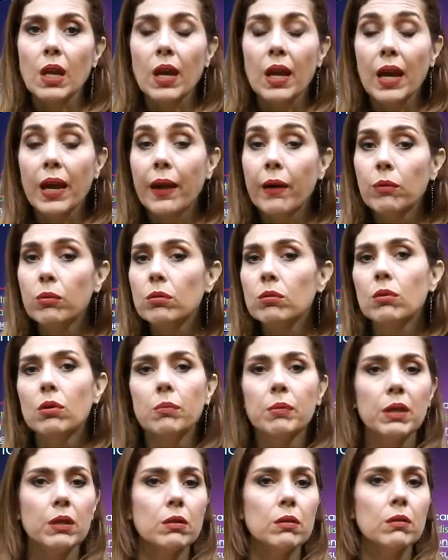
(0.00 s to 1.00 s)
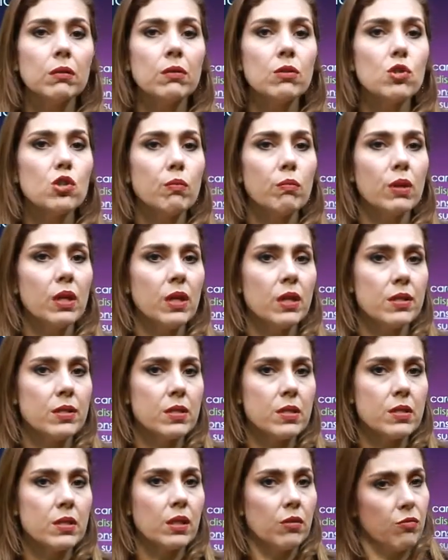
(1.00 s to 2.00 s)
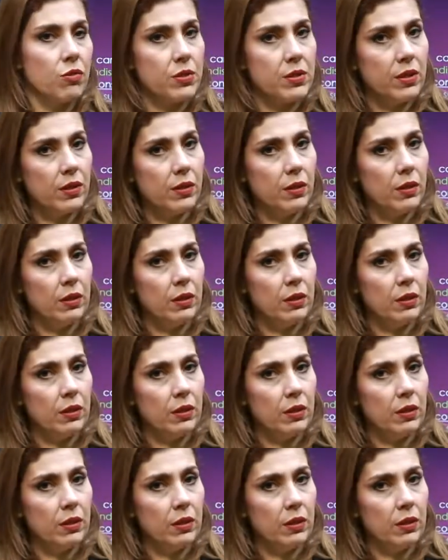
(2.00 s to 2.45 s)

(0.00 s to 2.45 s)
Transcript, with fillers: é o número de meses que você tem